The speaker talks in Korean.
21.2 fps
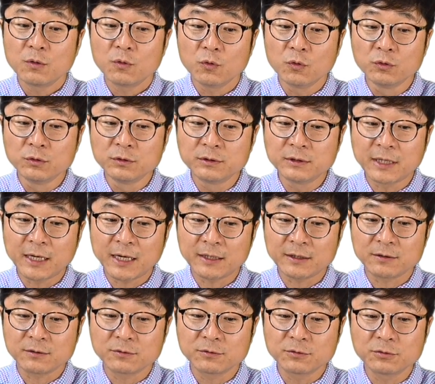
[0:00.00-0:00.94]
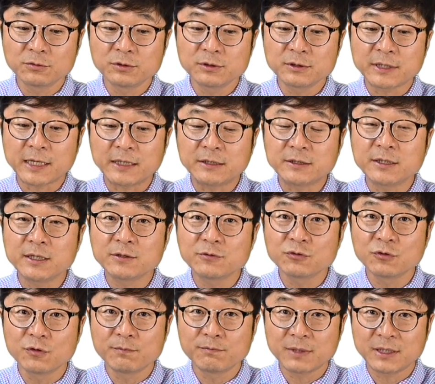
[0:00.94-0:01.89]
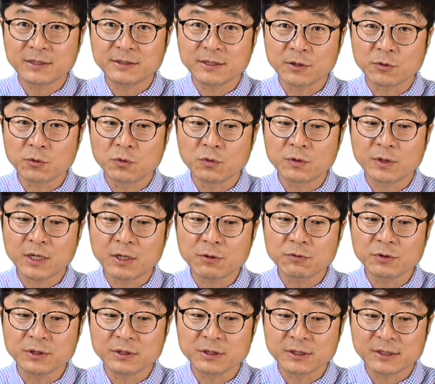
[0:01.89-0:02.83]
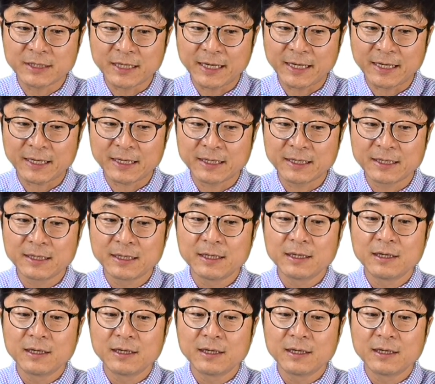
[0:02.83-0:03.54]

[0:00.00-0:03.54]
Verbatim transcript: 온라인 또는 대체 수업만 제공을 하고 있는데